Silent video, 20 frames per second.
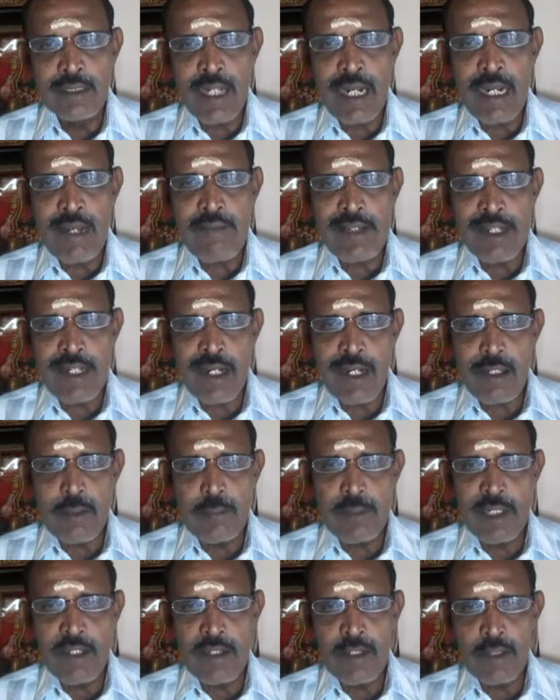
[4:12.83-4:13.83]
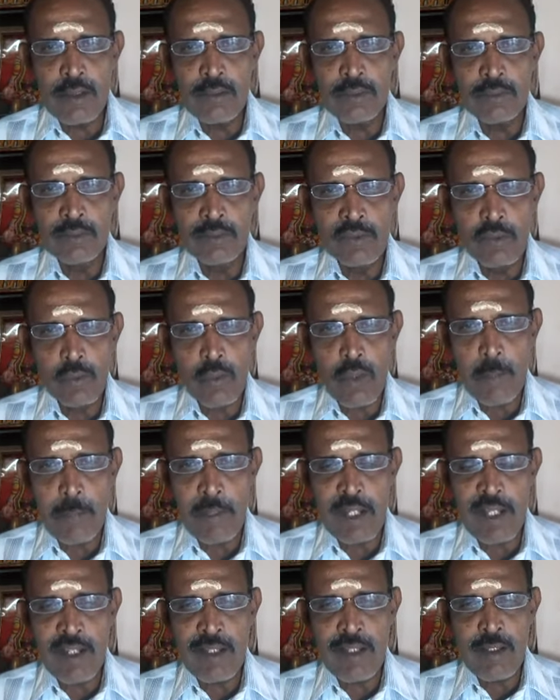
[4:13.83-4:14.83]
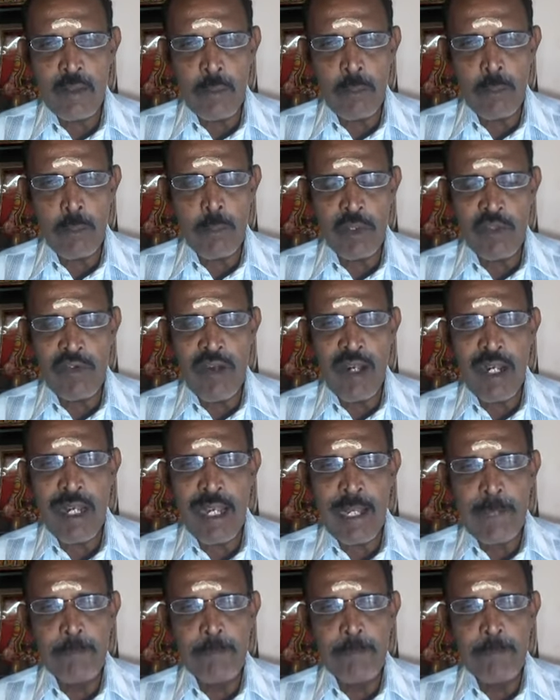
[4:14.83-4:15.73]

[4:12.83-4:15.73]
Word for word: நல்லவை நடக்கும் என்று கூறப்படுகிறது பொதுவாக